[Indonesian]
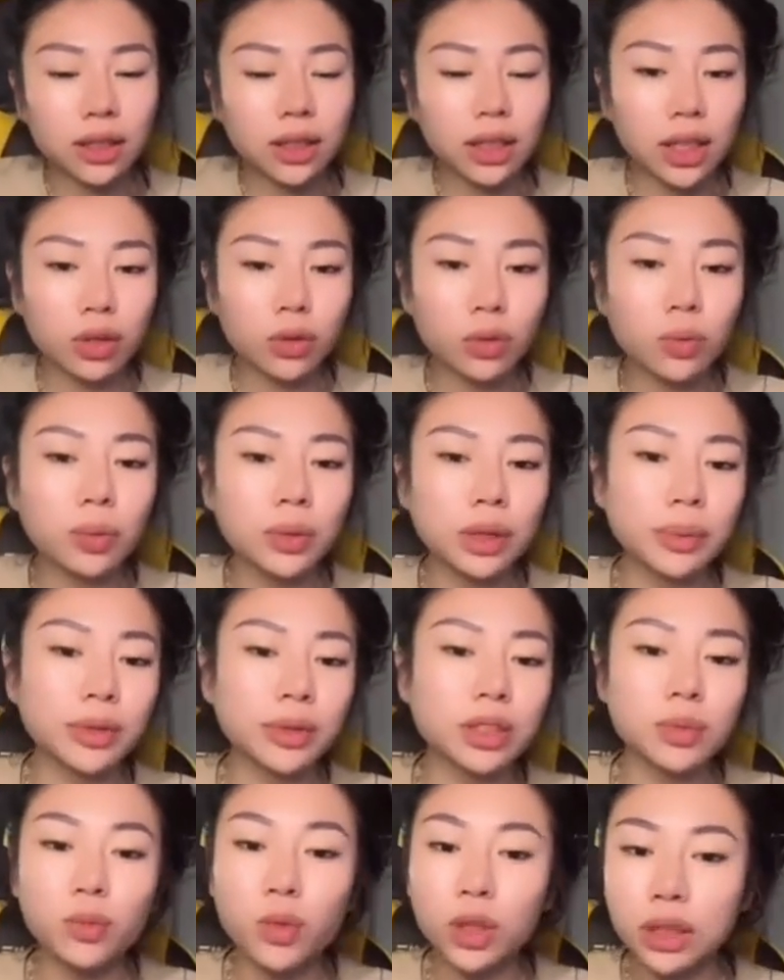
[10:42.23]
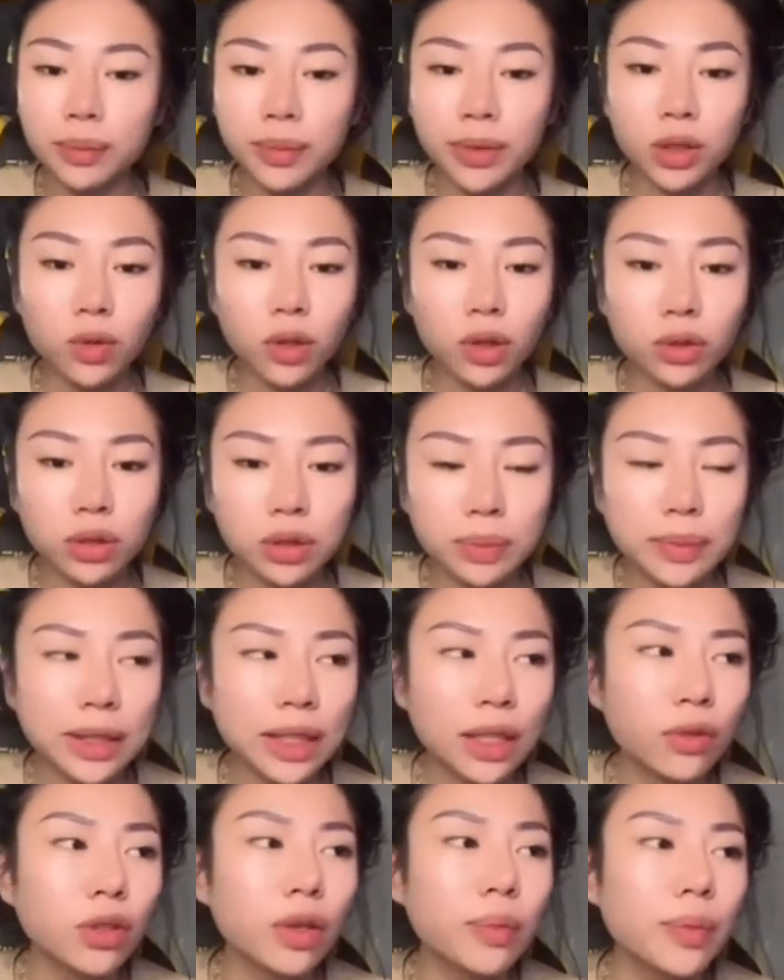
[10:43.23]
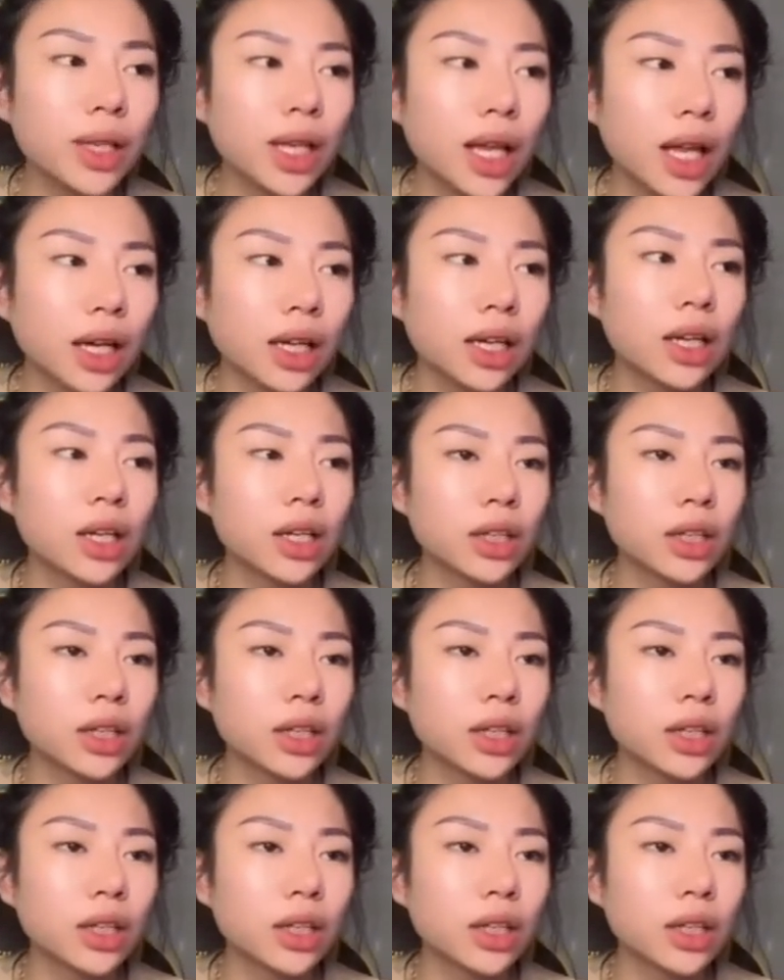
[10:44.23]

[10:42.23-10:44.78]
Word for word: itu teman semua teman gue tuh sebenarnya udah bilang